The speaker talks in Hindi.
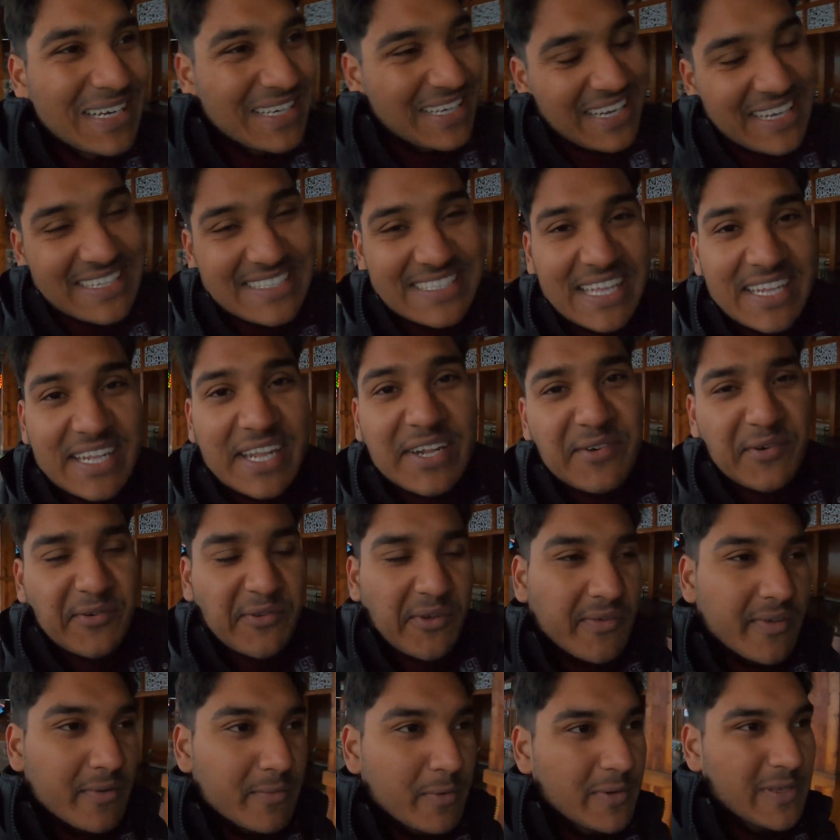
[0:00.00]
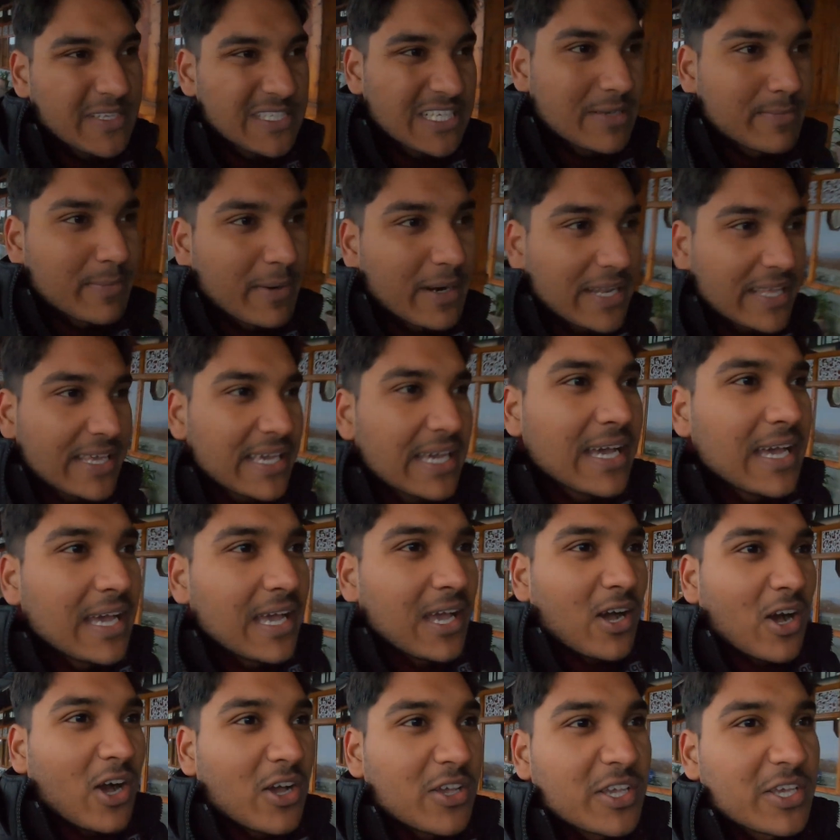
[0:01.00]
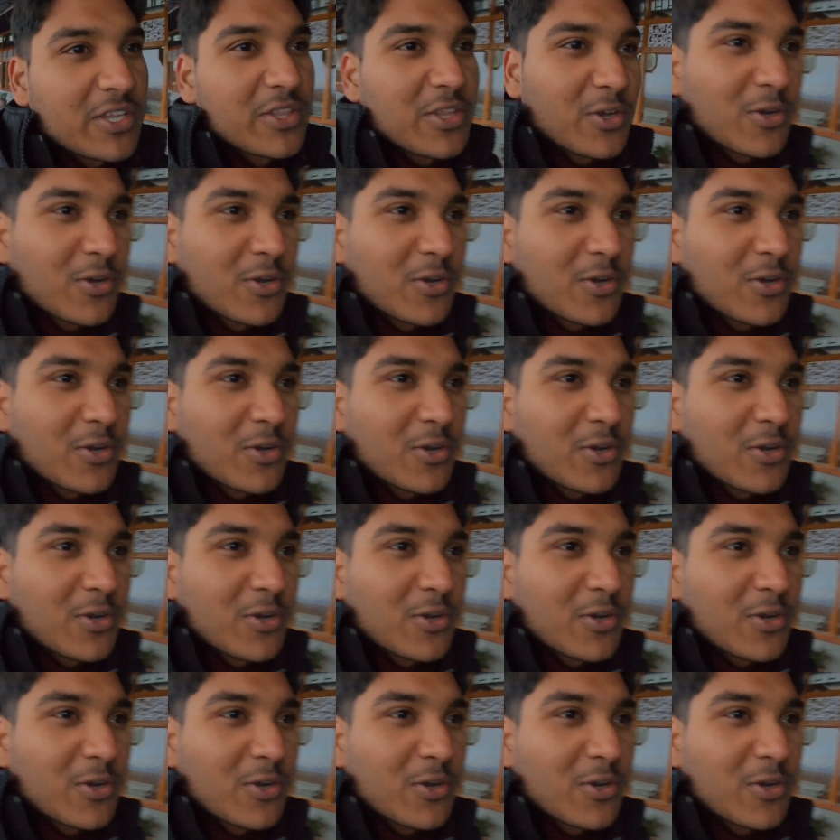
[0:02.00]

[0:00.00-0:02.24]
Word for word: टिकट्स ले लिए छोटे पड़ी है और ये